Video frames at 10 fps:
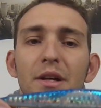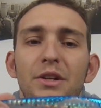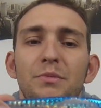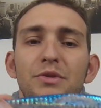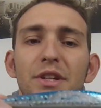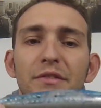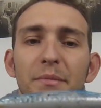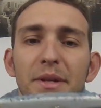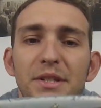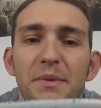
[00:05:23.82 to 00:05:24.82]
Et je m'en servais
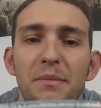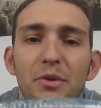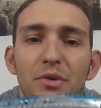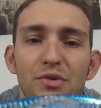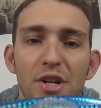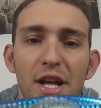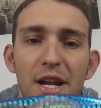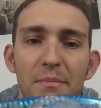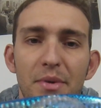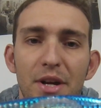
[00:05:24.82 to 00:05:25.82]
principalement quand j'allais à
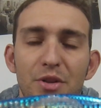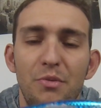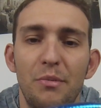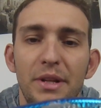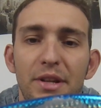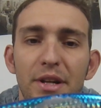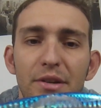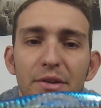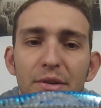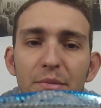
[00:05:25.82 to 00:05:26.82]
la plage pour mettre
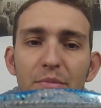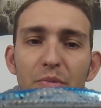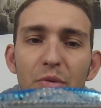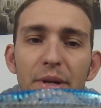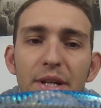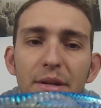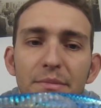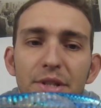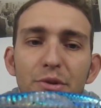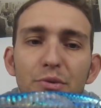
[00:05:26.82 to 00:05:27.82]
un, pour mettre un
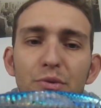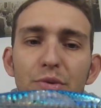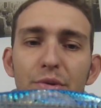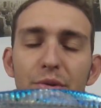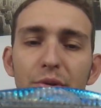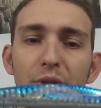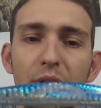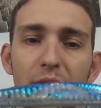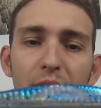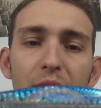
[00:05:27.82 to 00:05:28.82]
petit coup de,
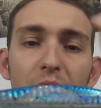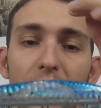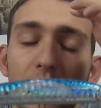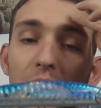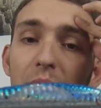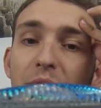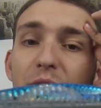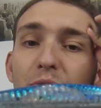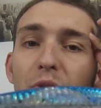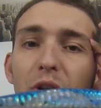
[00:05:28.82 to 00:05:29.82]
un petit
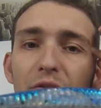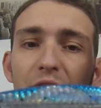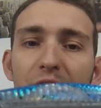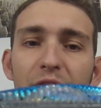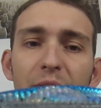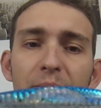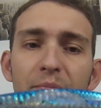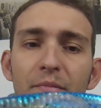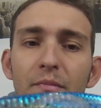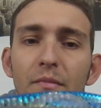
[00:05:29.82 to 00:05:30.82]
coup de leurre vite fait.
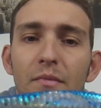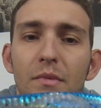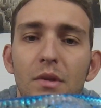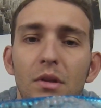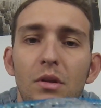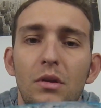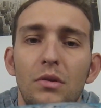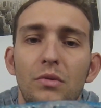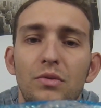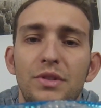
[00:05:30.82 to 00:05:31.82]

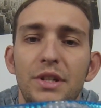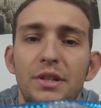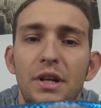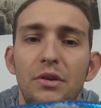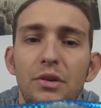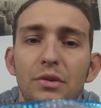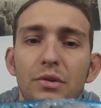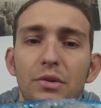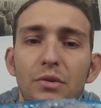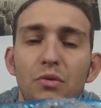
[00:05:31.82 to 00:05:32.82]
Donc c'est un leurre
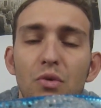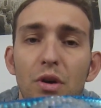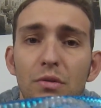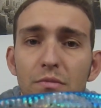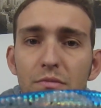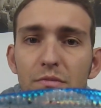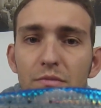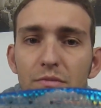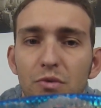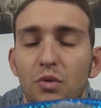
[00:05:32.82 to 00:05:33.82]
euh, coulant.
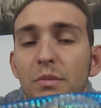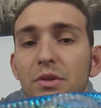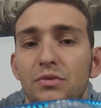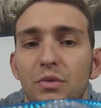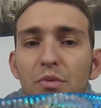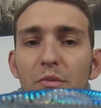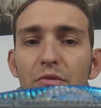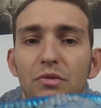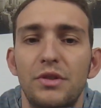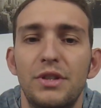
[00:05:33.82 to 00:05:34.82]
Donc bah, tout simplement
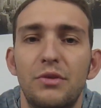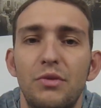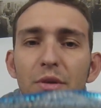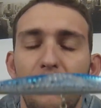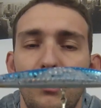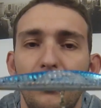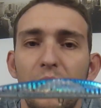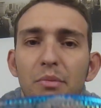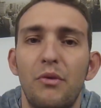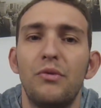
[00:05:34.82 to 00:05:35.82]
vous le laissez couler pour euh,
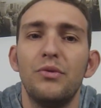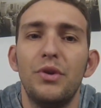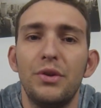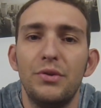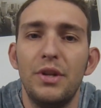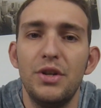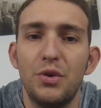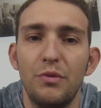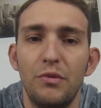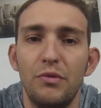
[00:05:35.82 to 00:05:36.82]
la profondeur de nage
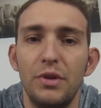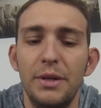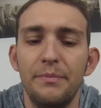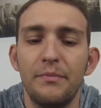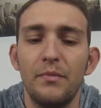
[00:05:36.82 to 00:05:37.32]
que vous voulez.